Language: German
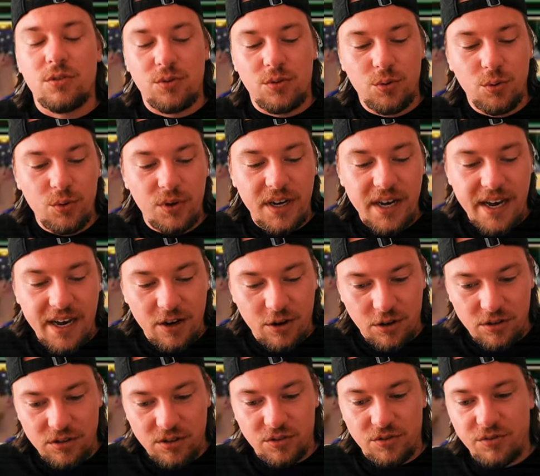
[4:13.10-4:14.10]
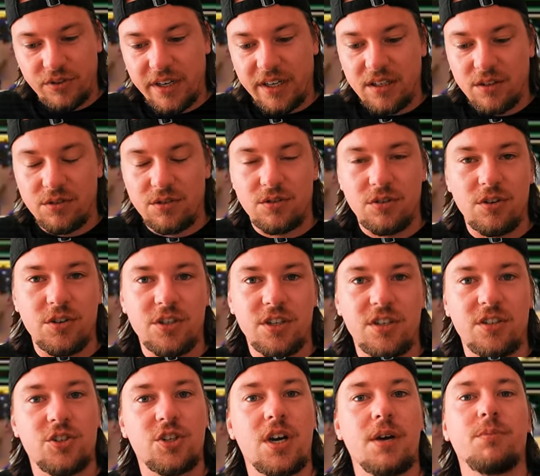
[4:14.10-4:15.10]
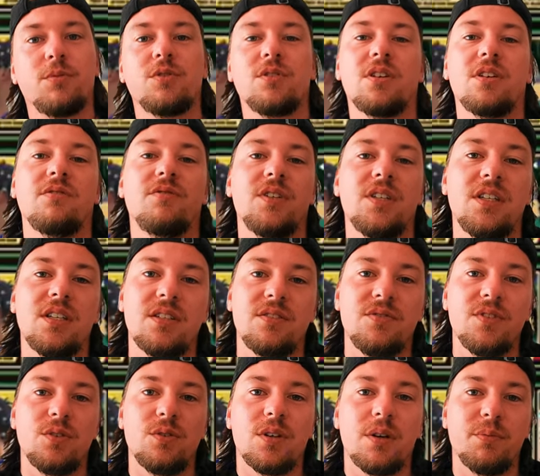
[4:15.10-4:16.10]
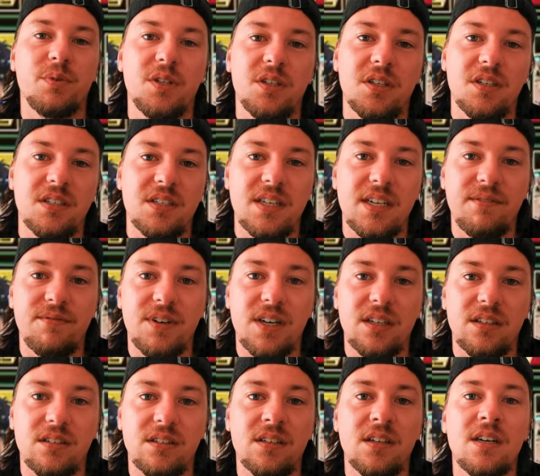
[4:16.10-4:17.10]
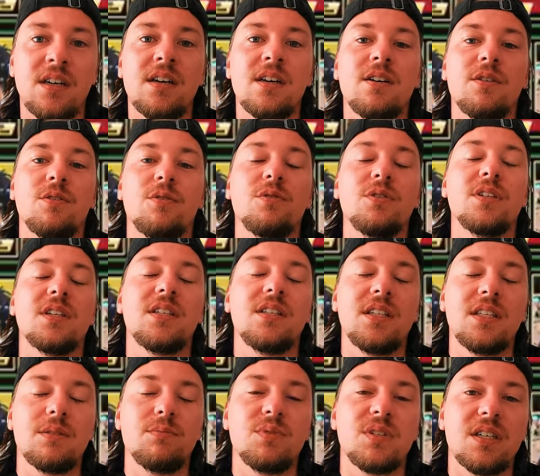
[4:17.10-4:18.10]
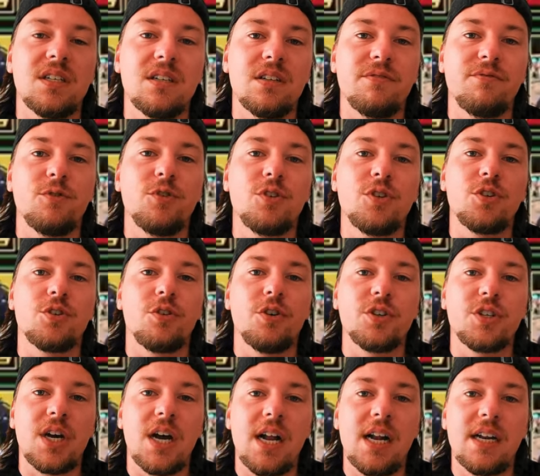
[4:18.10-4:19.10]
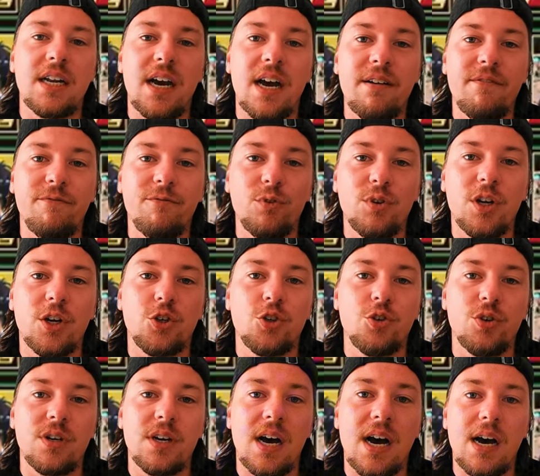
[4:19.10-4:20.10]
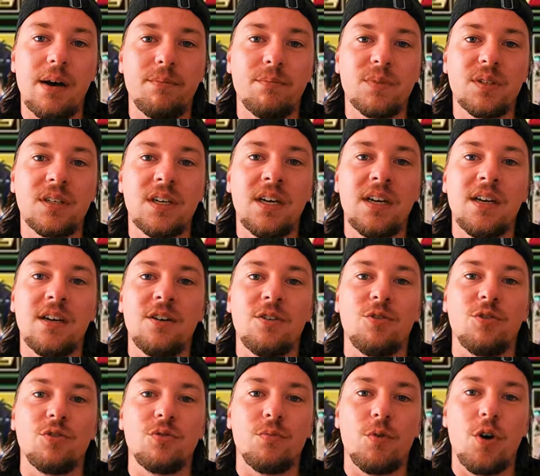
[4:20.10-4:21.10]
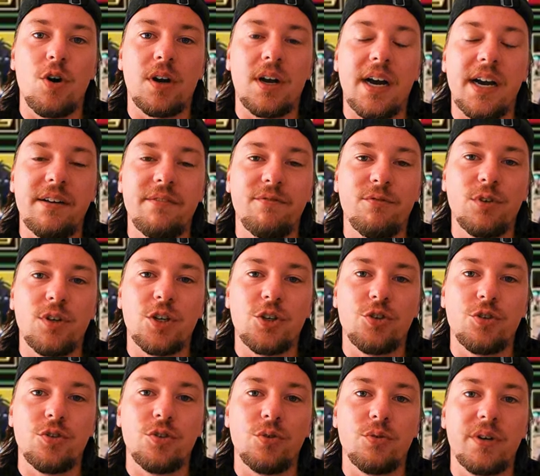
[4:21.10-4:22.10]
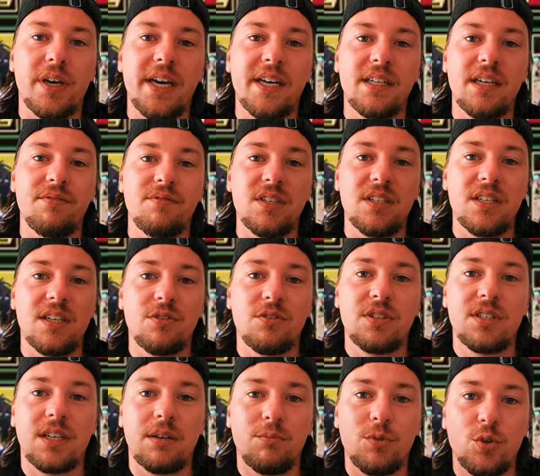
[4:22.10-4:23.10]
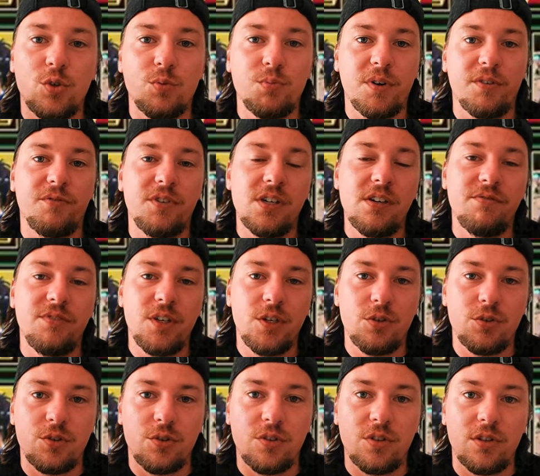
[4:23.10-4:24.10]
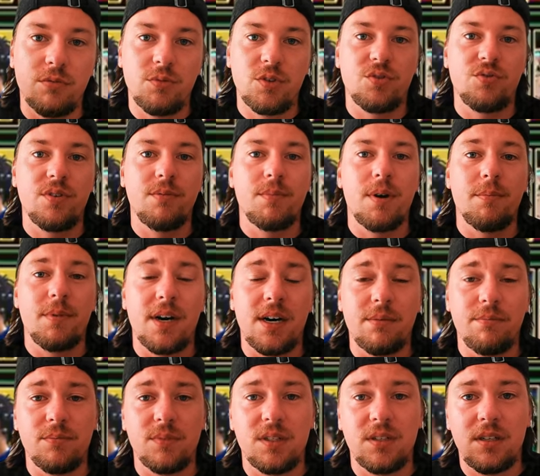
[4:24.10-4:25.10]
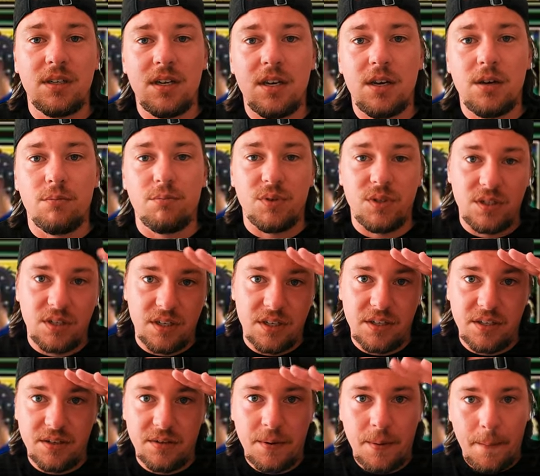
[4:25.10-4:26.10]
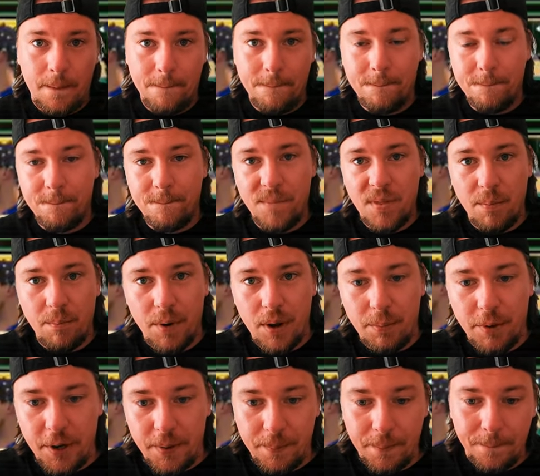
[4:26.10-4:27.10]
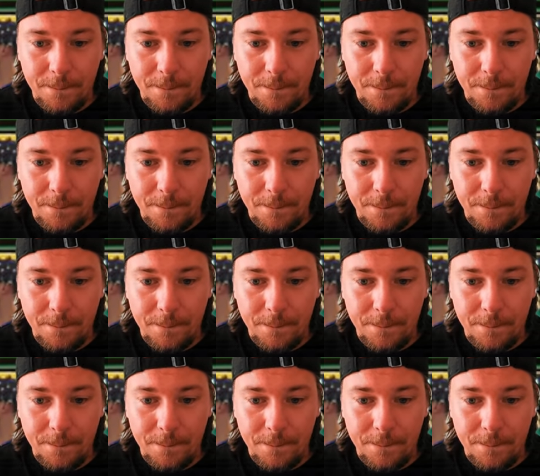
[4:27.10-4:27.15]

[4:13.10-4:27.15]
2K Content Creator aus Deutschland, schreibt unter dieses Video, damit ihr gesehen werdet. Und in diesem Sinne wünsche ich euch allen einen wunderschönen Abend und morgen einen wunderschönen 2K-Day. Wir sehen uns dann mit super vielen Videos und einem Stream am Abend. Bis dahin. Bye, bye.